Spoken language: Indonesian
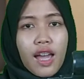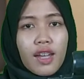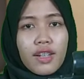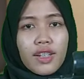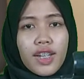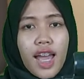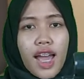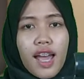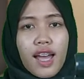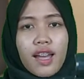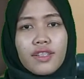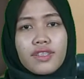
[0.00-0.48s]

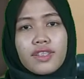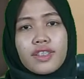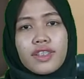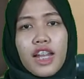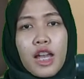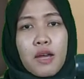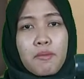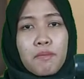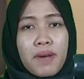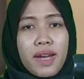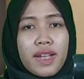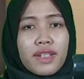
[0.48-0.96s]
Nah,
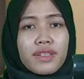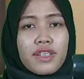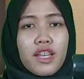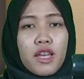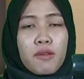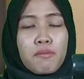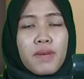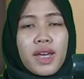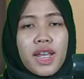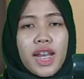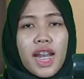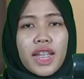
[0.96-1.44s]
senapan
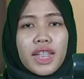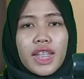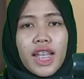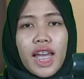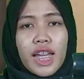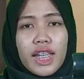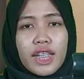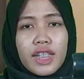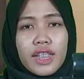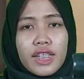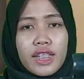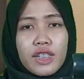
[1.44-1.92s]

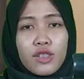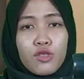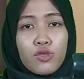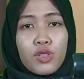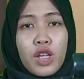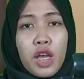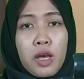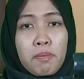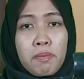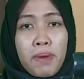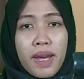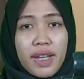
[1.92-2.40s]
Sabarata ini
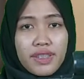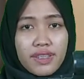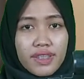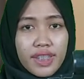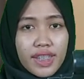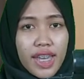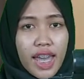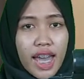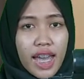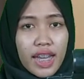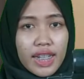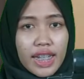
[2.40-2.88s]
sudah
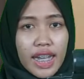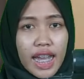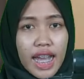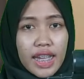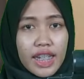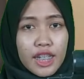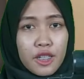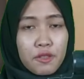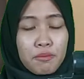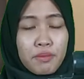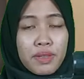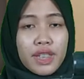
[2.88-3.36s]
pasti ya
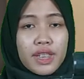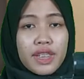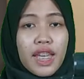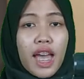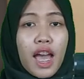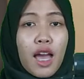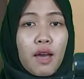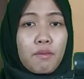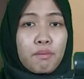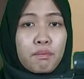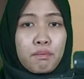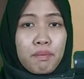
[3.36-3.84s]

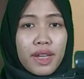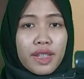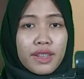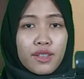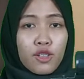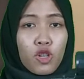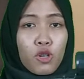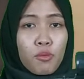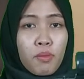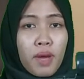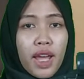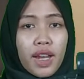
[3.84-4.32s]
kalibernya
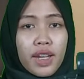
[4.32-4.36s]
4,5,